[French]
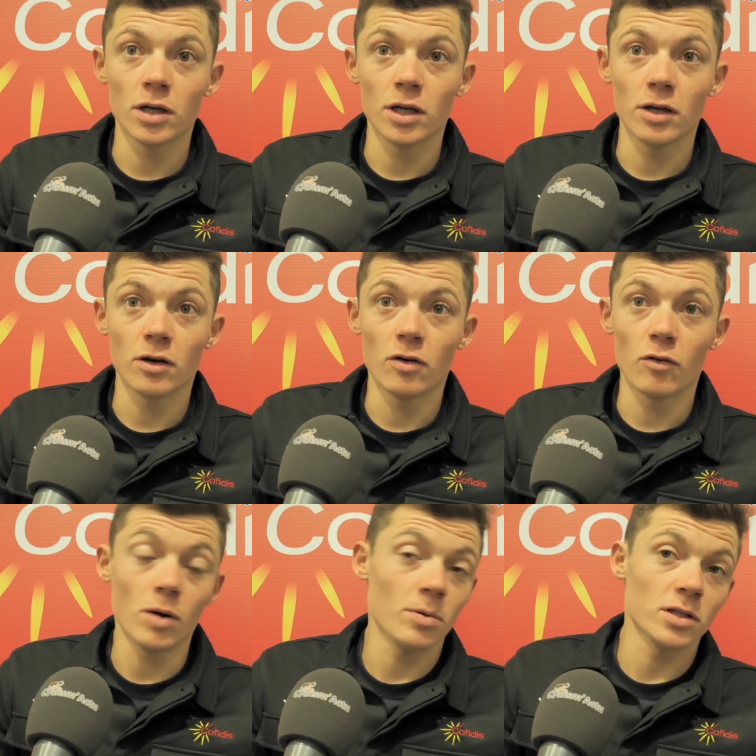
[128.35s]
Et
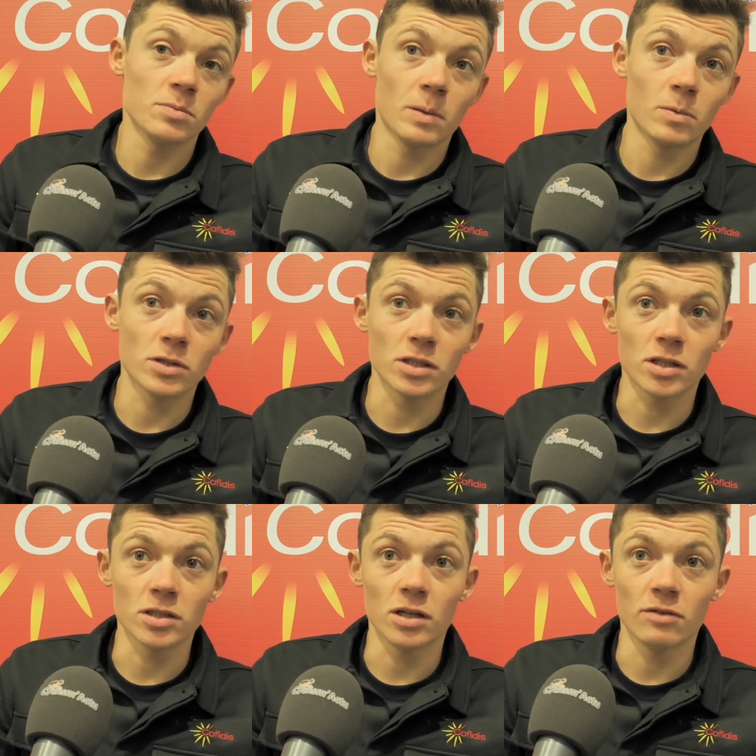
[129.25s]
voilà, principalement, ça
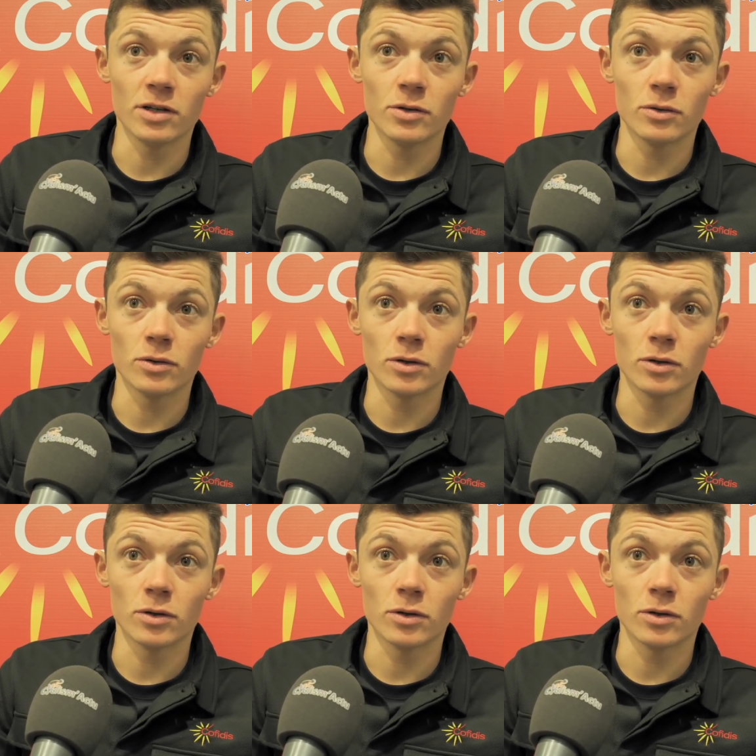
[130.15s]
sera ça avec